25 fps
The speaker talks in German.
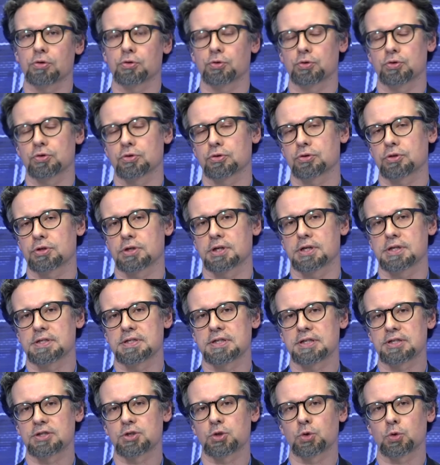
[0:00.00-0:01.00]
und äh,
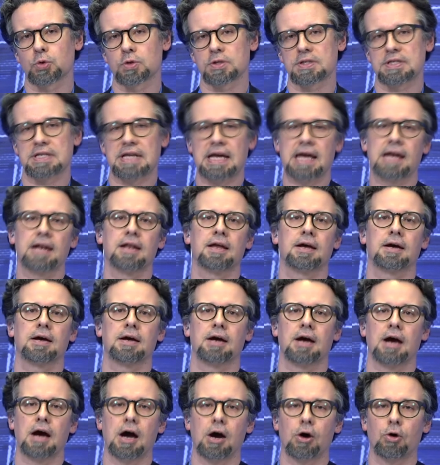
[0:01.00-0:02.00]

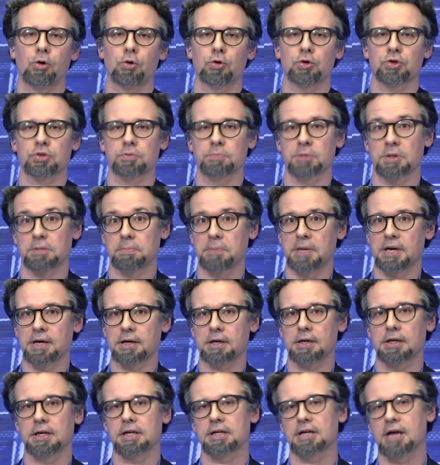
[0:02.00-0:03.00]
Sitzungssälehaus mit
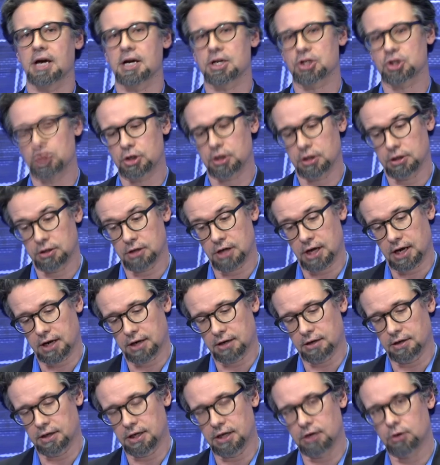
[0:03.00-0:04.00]
mehreren Etagen, die in
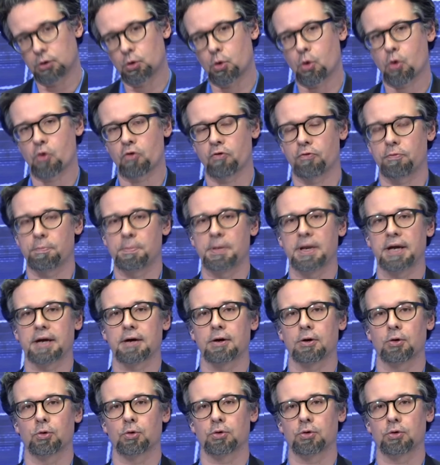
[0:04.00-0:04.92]
einen Innenhof blicken.